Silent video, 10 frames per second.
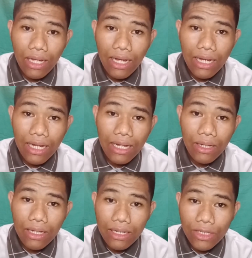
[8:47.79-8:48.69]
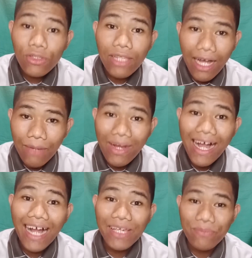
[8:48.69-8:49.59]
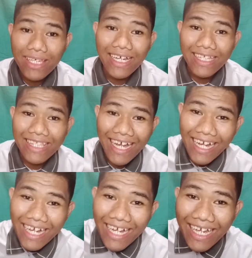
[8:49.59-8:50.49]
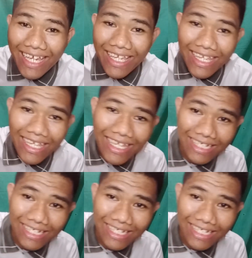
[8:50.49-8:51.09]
mag, uh, yun lang, mga kaibigan. Hahay!